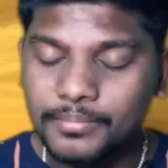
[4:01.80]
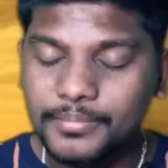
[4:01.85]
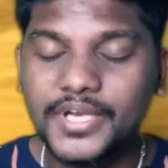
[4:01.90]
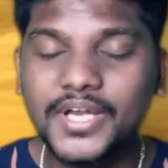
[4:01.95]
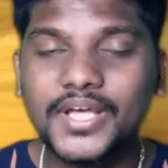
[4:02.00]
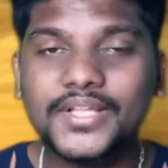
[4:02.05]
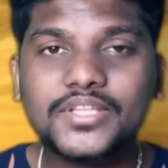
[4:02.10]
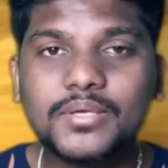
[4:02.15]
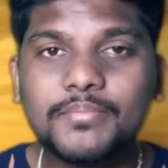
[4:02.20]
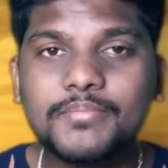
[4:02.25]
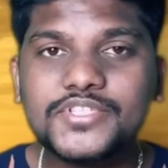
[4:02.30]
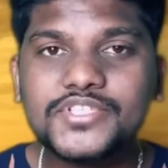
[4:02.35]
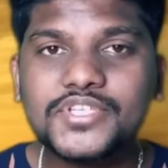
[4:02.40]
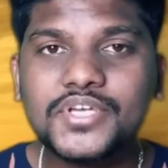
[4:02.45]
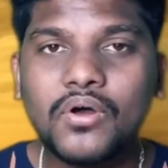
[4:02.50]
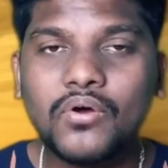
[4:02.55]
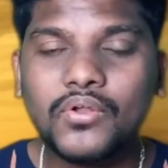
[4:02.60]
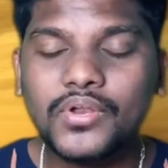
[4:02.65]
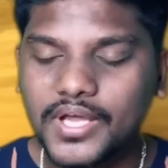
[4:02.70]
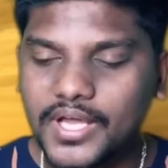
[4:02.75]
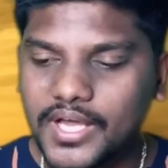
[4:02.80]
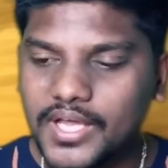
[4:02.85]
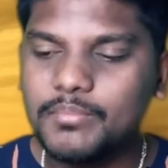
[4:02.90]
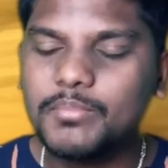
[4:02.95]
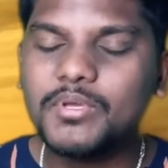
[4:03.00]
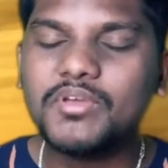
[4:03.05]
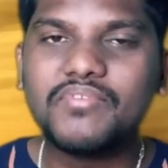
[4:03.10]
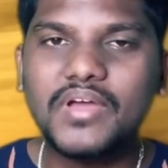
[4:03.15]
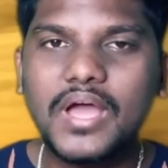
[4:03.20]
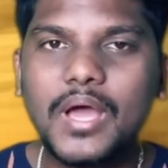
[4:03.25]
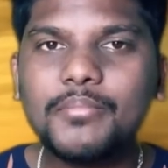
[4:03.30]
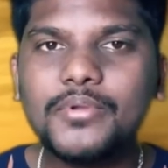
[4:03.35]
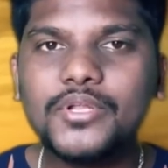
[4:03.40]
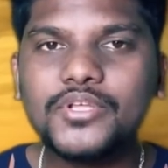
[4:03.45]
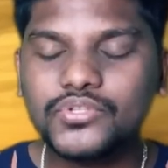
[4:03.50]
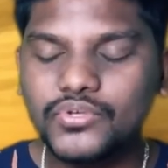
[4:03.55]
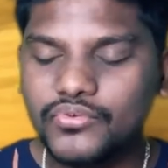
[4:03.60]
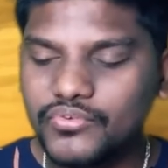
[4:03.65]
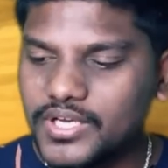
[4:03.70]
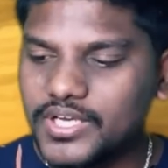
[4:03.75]
మీరు ఎంత బిజీగా ఉన్నా కానీ మీ
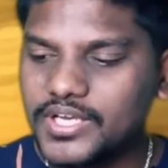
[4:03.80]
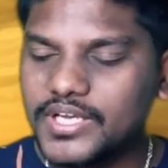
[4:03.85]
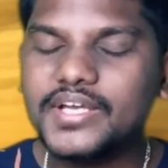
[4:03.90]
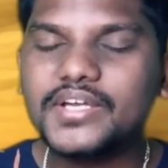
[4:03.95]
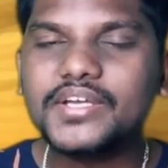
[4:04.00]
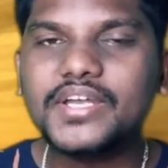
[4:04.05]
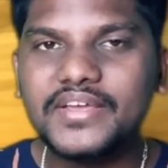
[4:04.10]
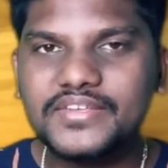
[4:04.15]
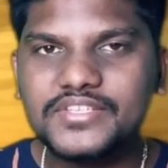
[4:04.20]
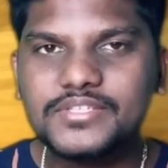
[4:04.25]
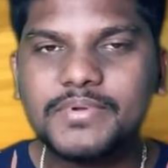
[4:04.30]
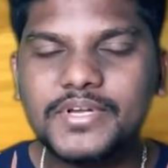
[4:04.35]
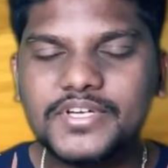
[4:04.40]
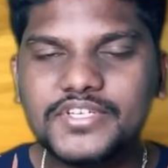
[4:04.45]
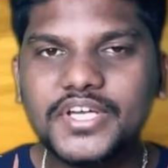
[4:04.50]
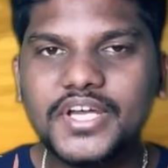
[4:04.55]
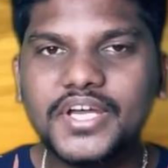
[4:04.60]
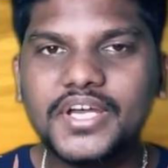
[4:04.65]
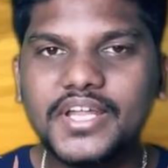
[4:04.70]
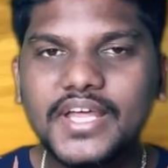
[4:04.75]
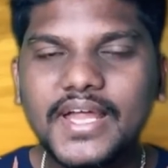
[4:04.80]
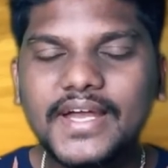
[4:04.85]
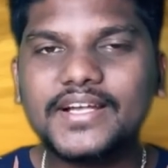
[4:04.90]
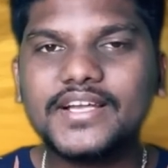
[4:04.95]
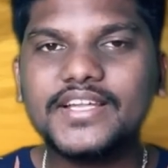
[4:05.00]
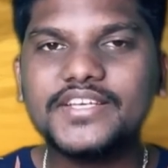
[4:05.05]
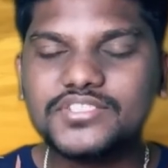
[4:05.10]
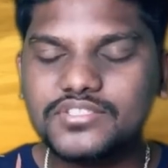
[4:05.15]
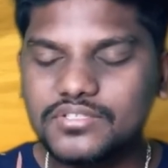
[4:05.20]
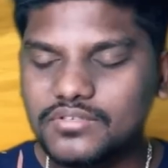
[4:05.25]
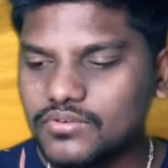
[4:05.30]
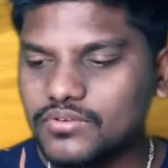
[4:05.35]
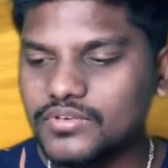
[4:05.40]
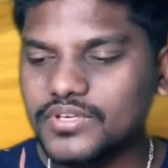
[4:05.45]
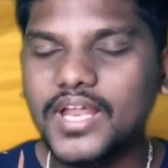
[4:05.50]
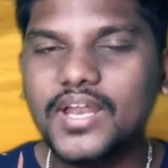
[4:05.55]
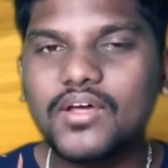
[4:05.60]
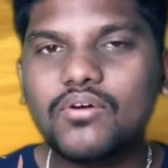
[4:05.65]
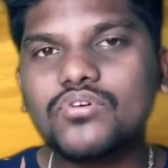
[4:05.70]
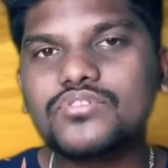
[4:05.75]
ఫ్యామిలీతో వెళ్ళి టైం స్పెండ్ చేయండి అట్లీస్ట్
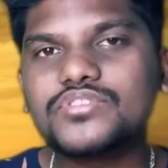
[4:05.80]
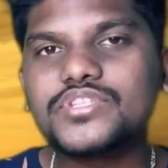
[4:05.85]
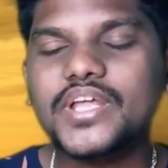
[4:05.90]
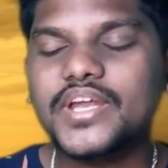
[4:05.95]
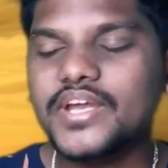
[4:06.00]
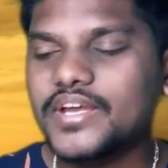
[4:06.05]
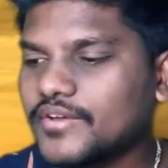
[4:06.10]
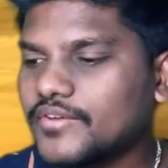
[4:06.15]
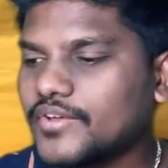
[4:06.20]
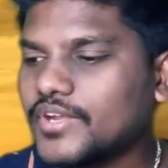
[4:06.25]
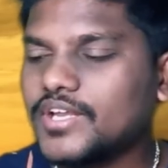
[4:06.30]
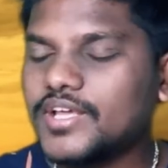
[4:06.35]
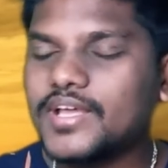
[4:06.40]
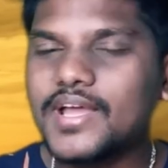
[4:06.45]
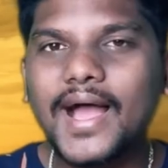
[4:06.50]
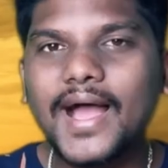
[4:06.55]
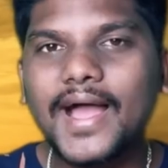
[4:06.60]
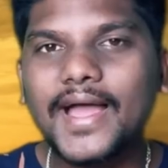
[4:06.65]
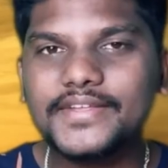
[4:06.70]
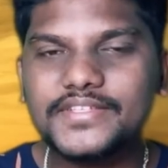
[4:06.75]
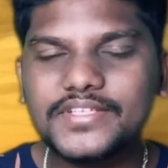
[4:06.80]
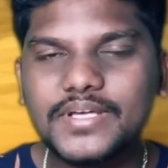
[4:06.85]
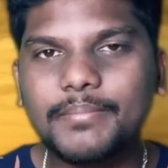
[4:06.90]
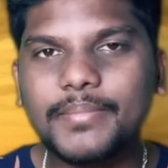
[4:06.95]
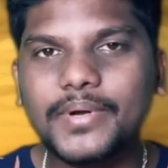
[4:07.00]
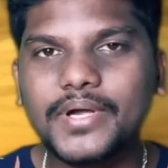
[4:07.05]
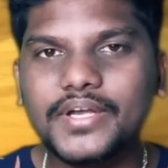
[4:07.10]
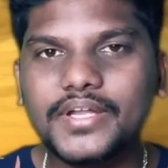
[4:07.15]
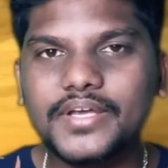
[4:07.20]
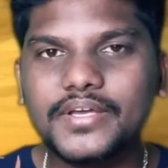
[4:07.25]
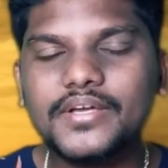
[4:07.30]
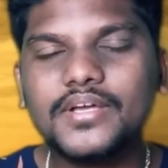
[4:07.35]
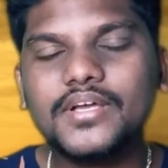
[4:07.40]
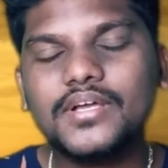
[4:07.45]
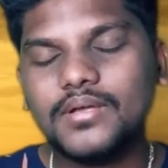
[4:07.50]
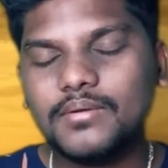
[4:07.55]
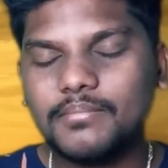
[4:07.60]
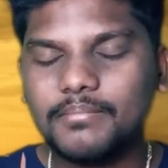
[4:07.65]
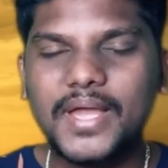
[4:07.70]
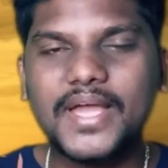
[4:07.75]
నెలకు ఒకసారైనా వెళ్ళి హాయ్ అని చెప్పండి
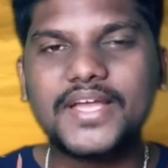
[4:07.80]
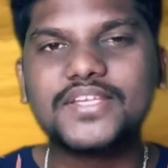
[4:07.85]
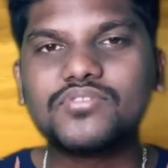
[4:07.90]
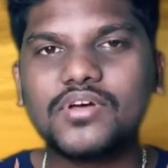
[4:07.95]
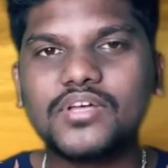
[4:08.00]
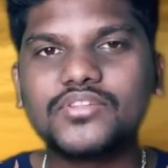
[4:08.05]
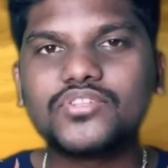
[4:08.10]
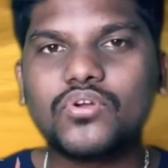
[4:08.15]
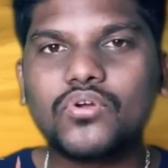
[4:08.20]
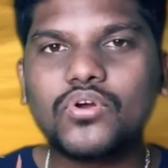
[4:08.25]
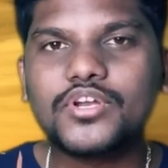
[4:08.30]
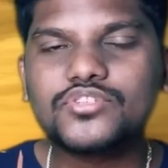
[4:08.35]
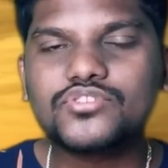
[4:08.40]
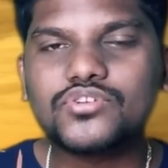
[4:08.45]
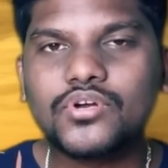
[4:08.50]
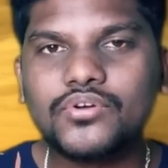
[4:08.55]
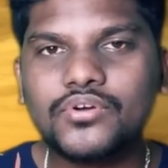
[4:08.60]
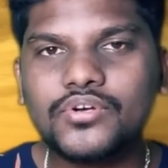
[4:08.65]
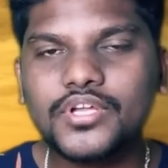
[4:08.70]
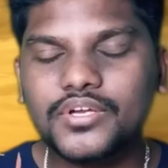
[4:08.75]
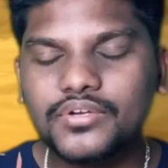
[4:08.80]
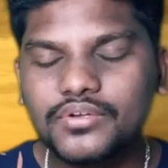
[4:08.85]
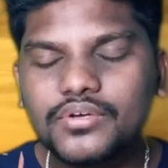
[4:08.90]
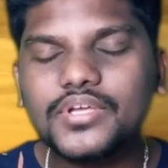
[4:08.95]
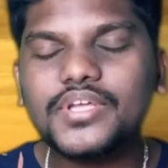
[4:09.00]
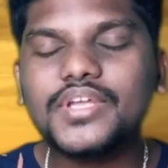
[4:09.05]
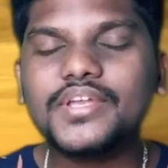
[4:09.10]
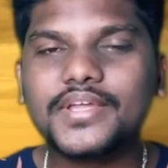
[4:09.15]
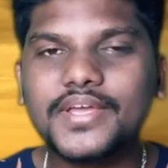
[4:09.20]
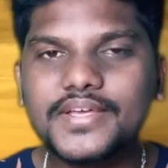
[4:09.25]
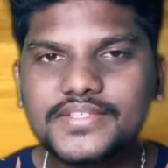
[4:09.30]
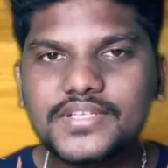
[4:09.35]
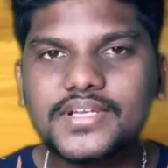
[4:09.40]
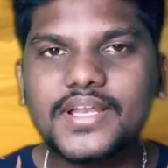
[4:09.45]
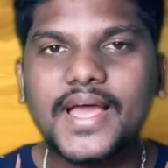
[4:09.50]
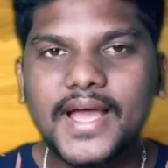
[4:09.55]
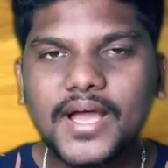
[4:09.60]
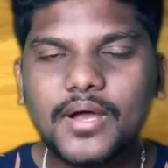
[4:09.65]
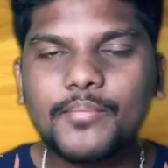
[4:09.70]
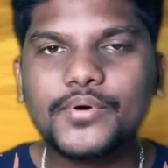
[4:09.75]
మ్యాక్సిమం అందరూ ఒకటే చోట ఉంటారు ఇన్ కేసు
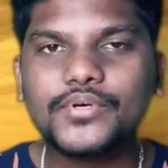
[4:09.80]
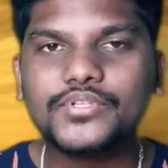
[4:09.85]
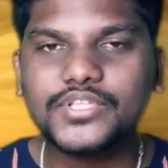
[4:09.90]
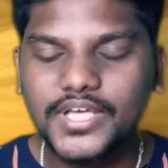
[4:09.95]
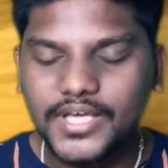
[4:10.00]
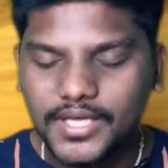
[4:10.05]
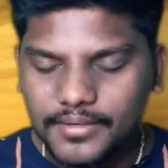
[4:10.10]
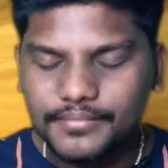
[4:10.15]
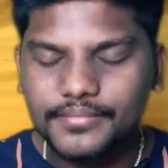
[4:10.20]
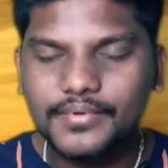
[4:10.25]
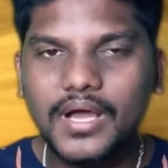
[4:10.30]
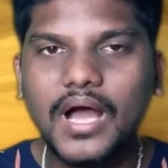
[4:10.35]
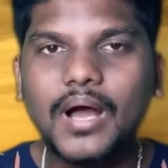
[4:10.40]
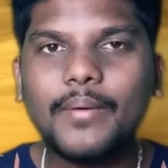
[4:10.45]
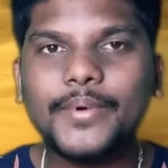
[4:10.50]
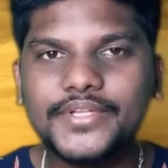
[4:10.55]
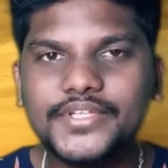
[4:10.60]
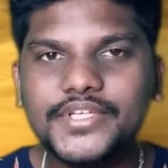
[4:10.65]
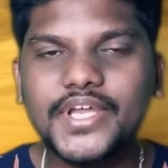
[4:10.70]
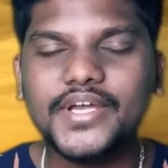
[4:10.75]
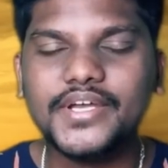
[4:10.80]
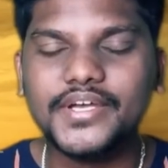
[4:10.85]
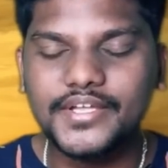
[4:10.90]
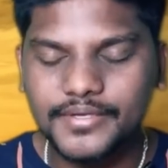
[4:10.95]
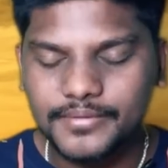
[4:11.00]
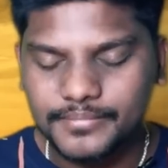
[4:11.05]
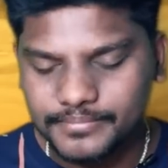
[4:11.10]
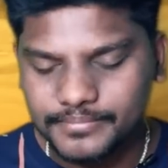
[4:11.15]
లేకపోతే ఆ పని చేయండి